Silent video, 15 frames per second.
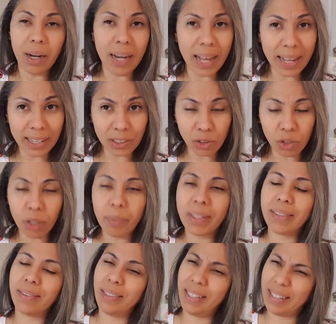La
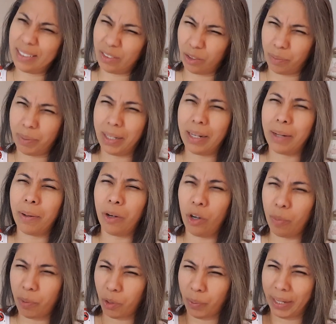absorbe, sí la absorbe,
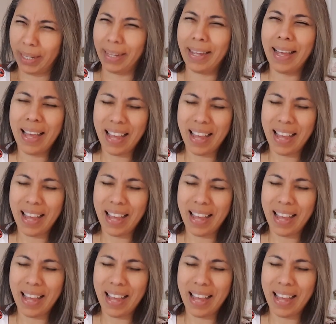lo probé,